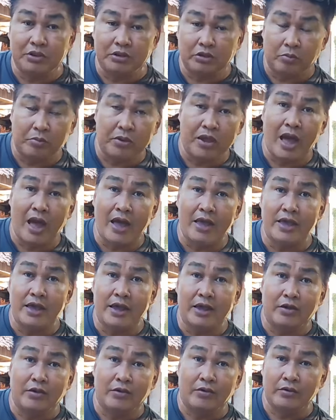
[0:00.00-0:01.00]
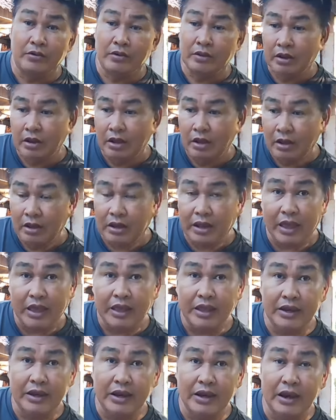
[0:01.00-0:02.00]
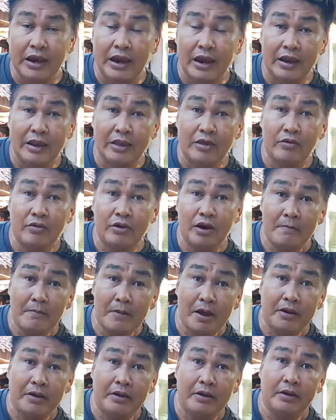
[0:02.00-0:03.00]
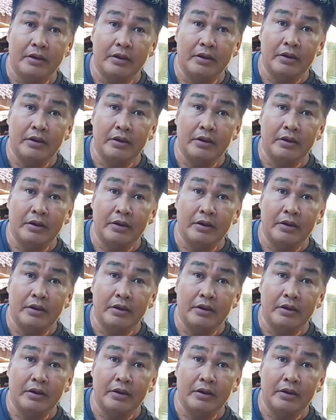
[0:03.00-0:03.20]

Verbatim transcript: tumihaya yon kainin nila yung laman,